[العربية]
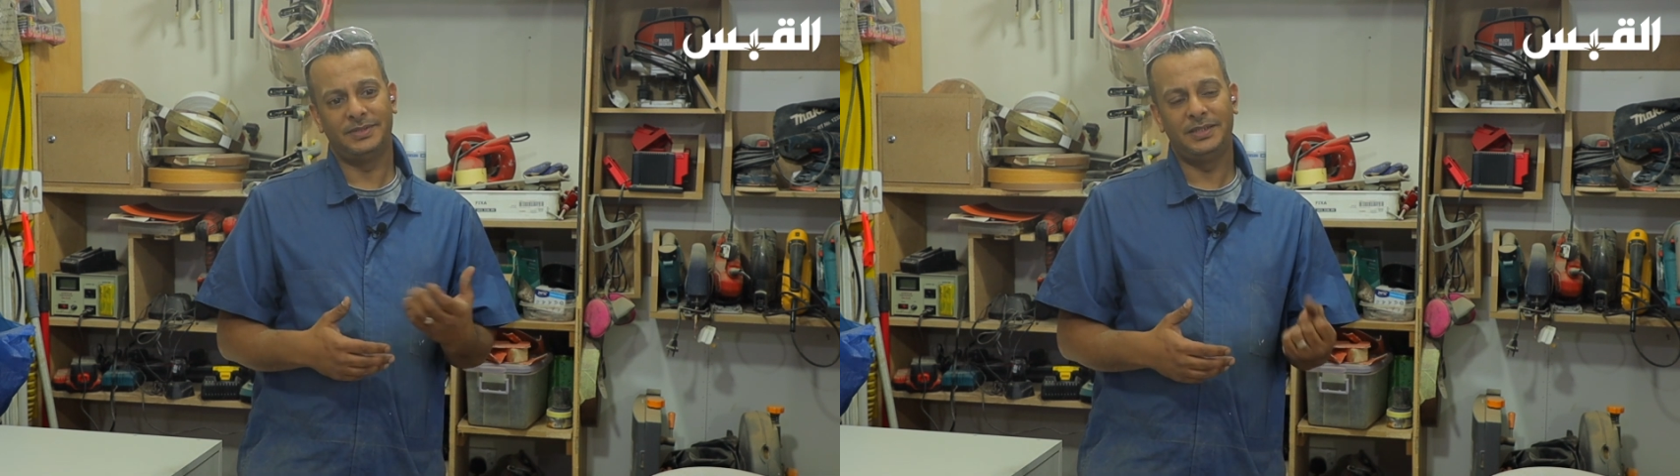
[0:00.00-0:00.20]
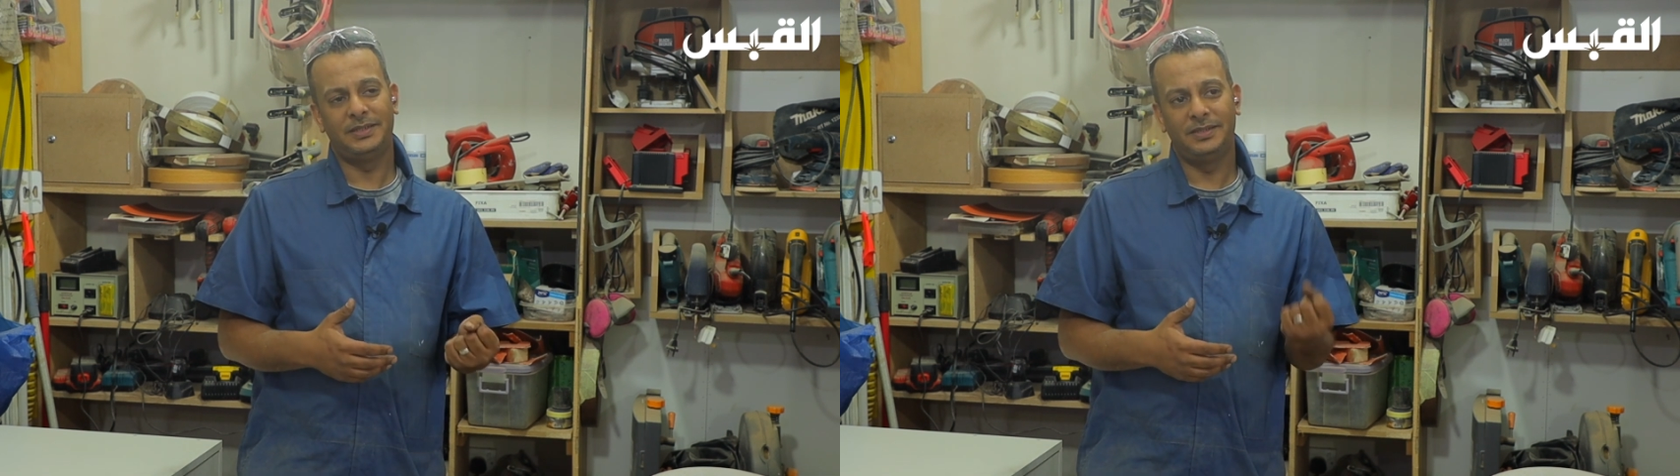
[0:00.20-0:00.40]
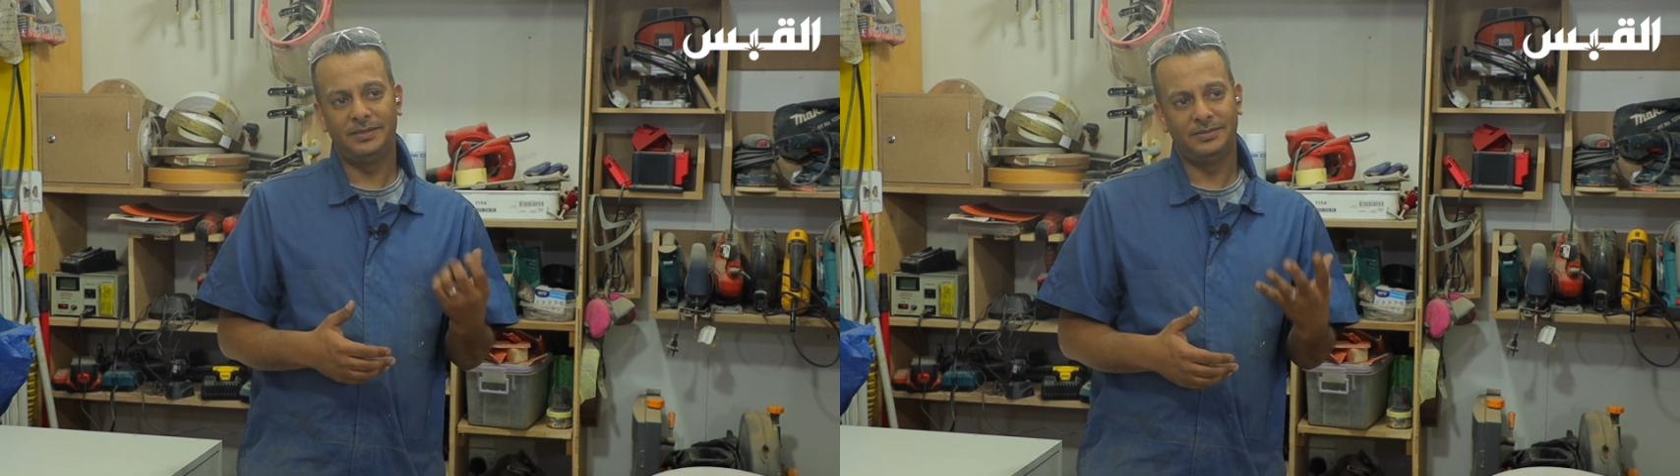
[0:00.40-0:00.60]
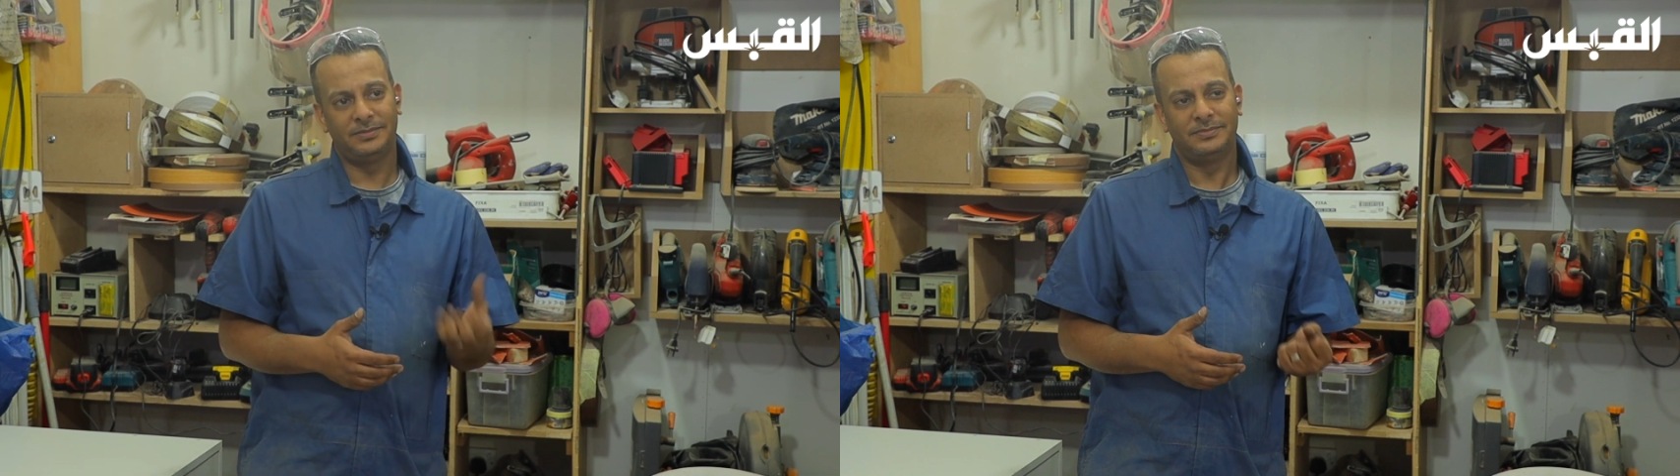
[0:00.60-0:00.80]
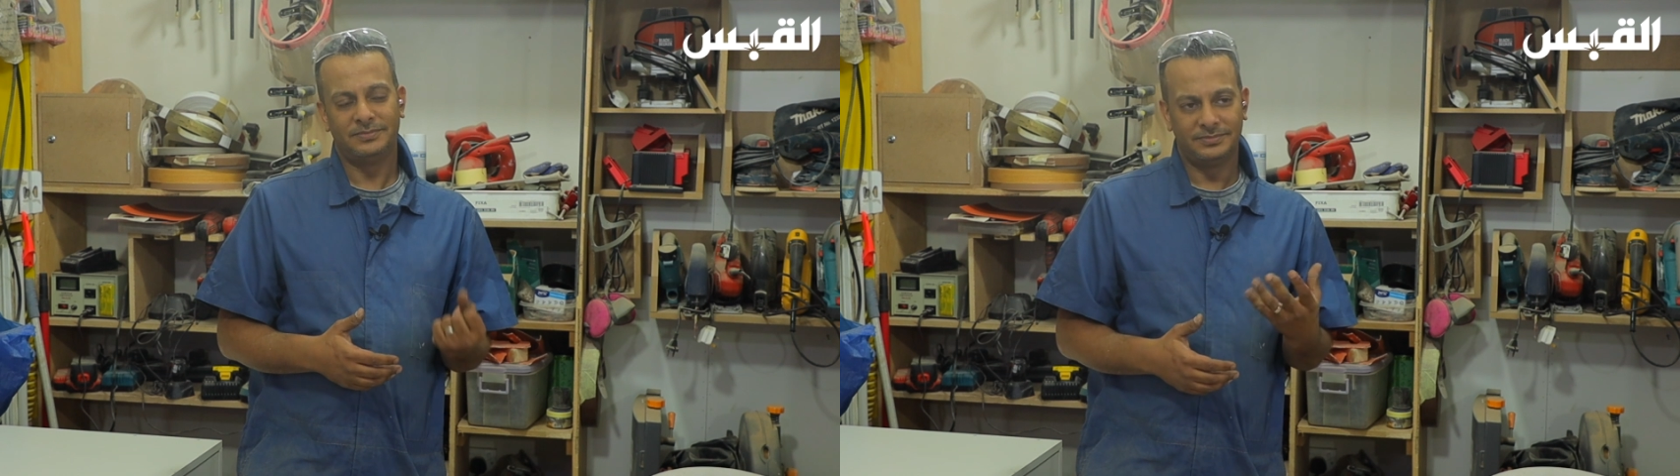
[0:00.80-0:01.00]
ايدي
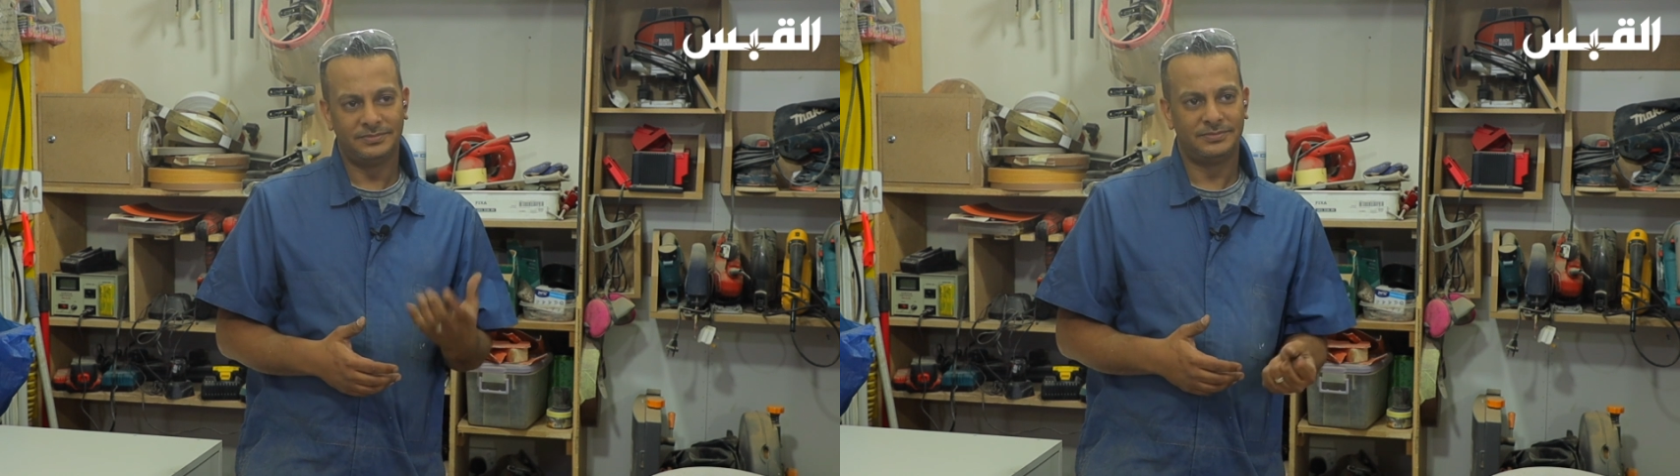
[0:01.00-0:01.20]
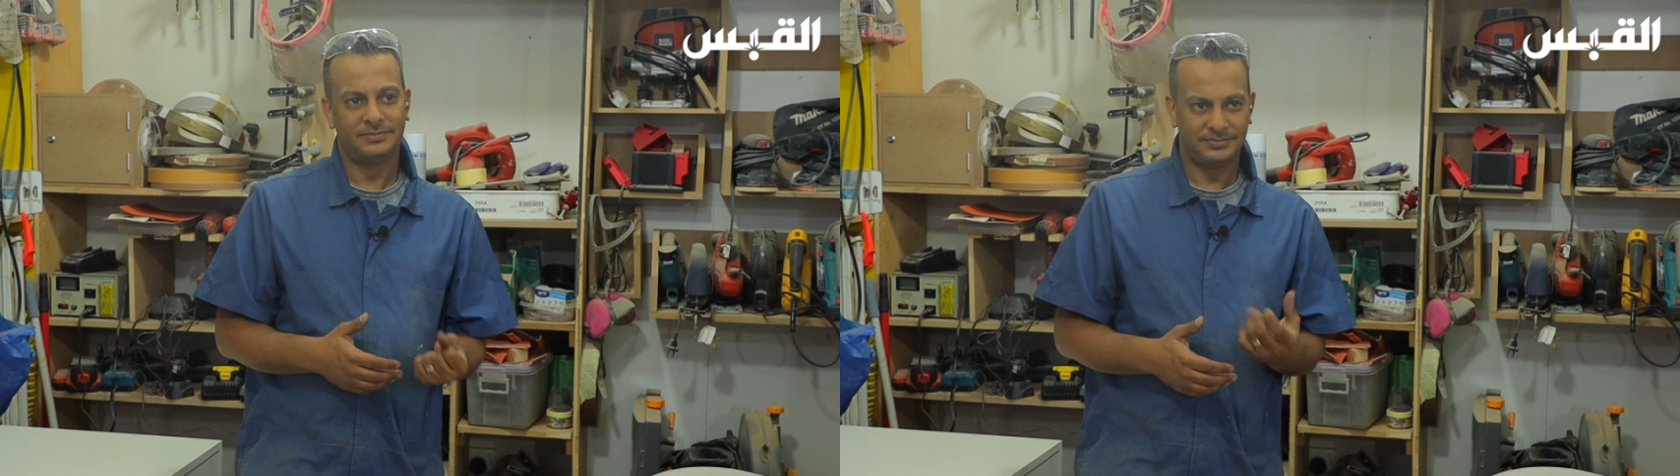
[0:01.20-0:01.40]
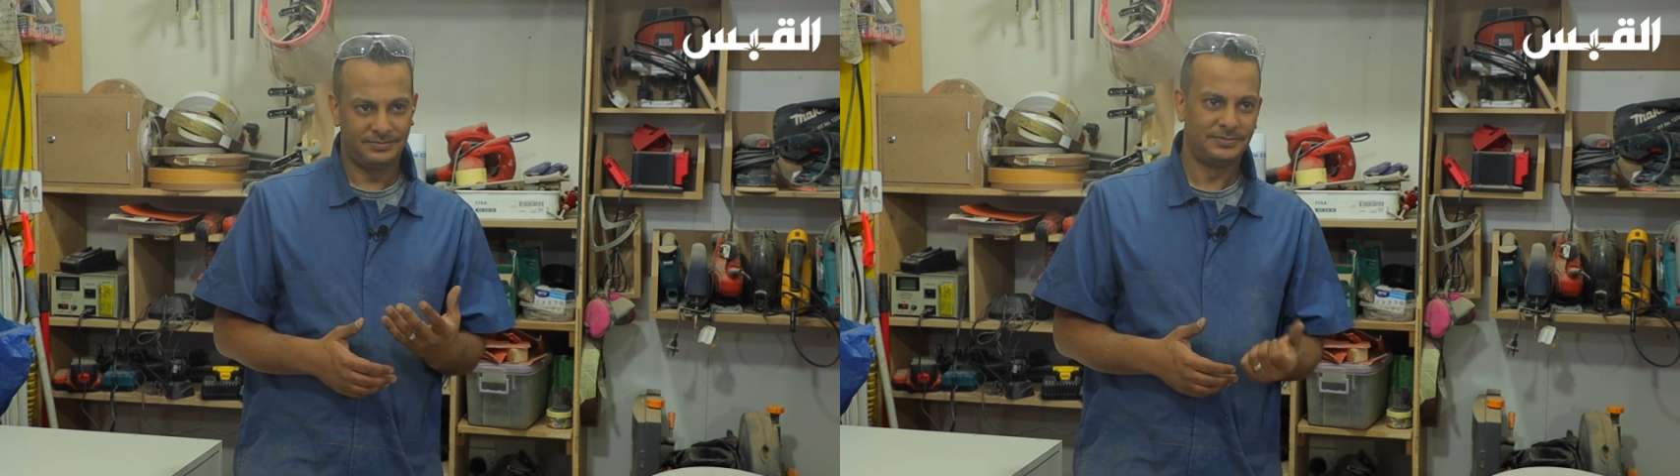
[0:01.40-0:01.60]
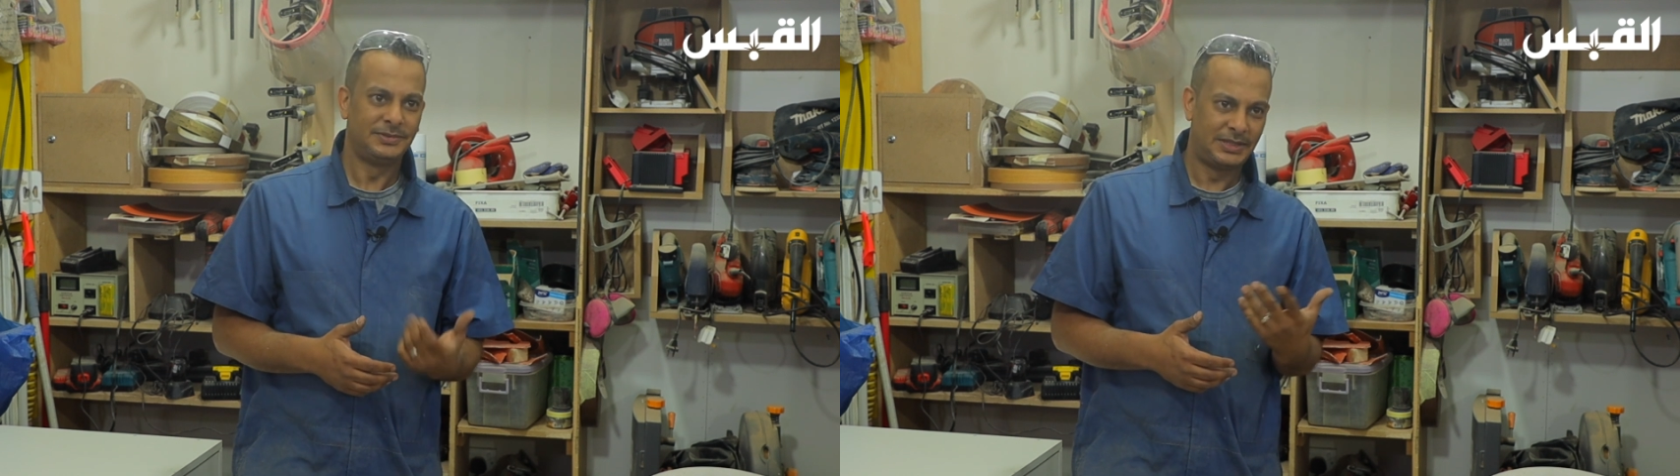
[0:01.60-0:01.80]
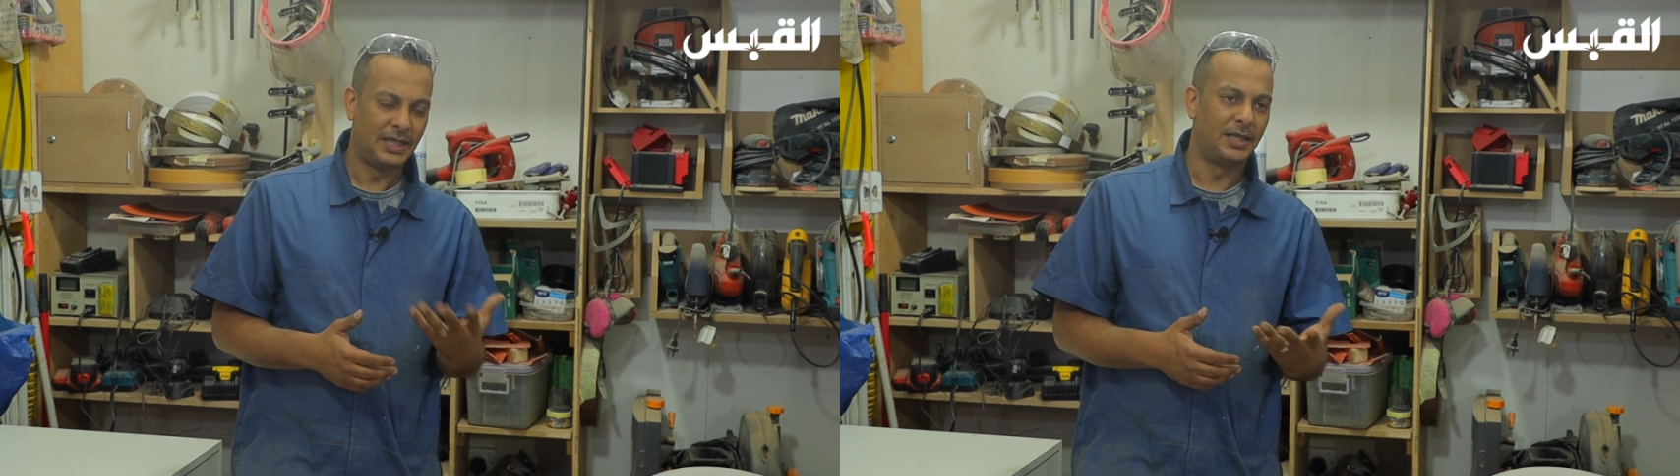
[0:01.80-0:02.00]

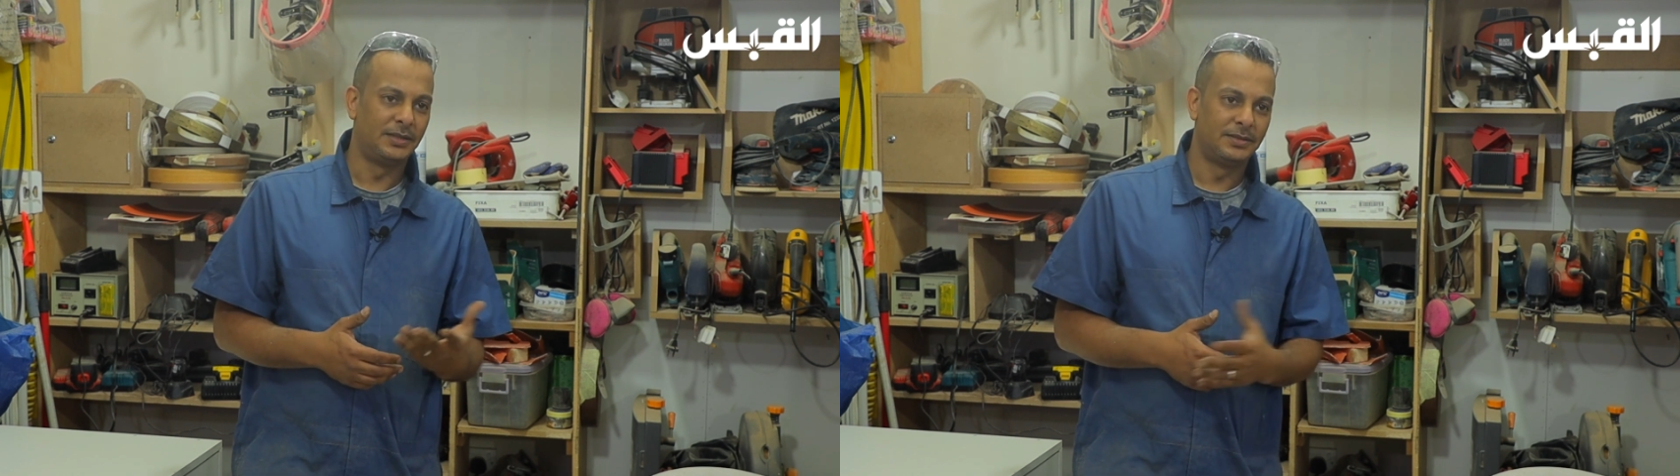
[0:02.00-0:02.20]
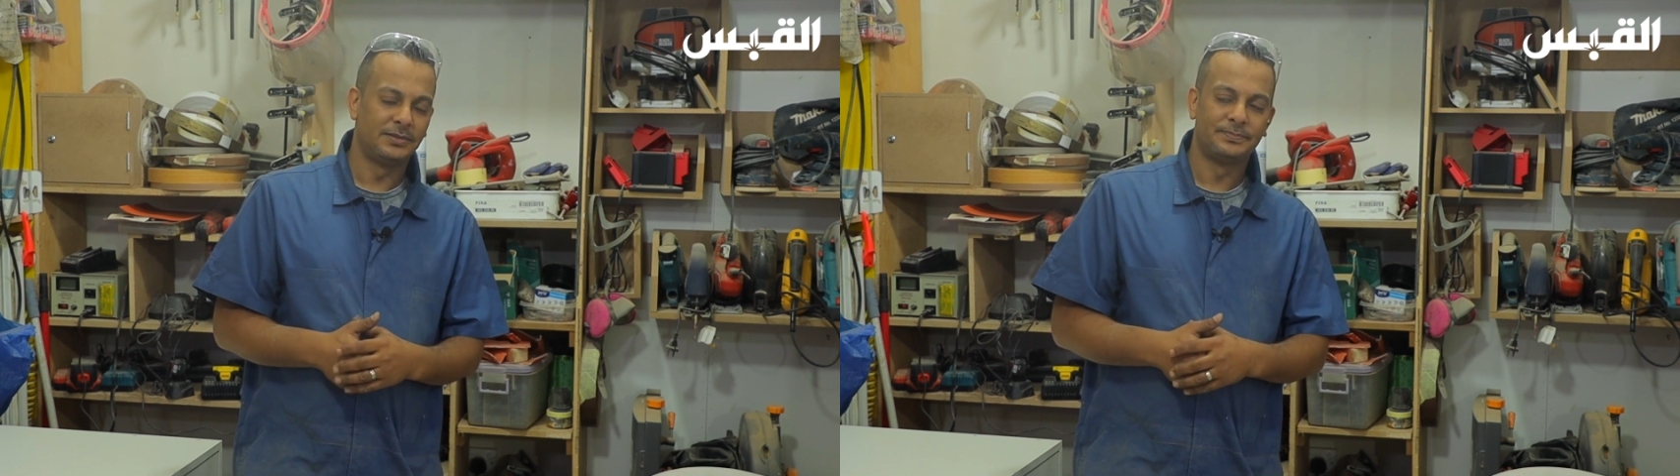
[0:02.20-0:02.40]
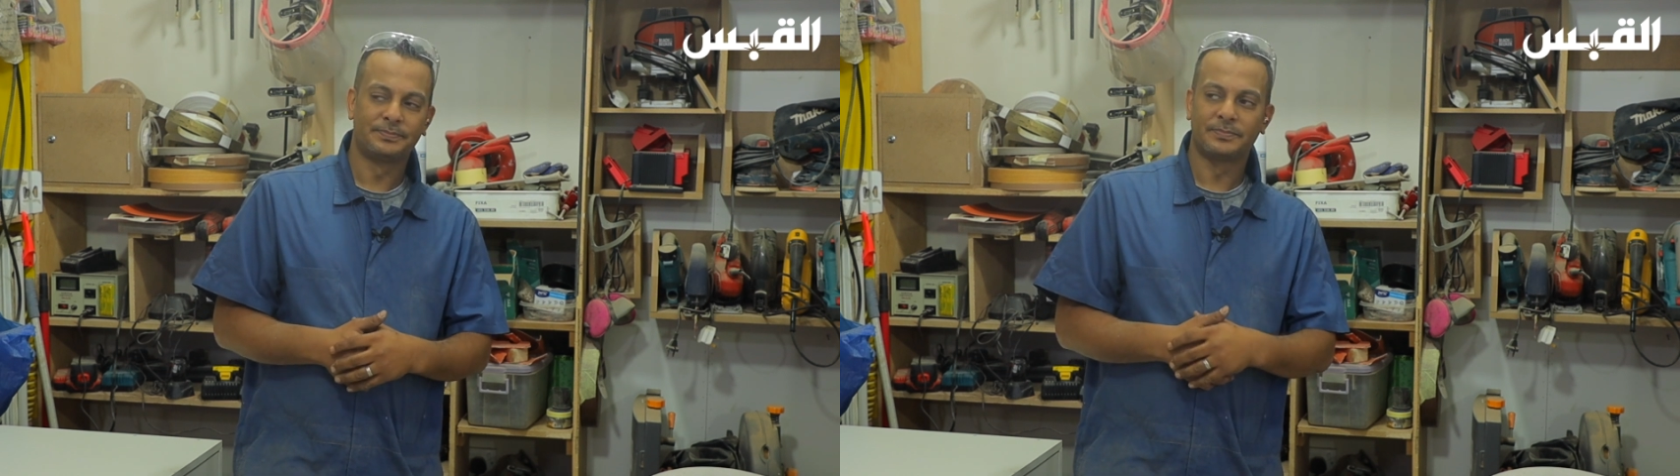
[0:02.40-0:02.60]
اشتغلت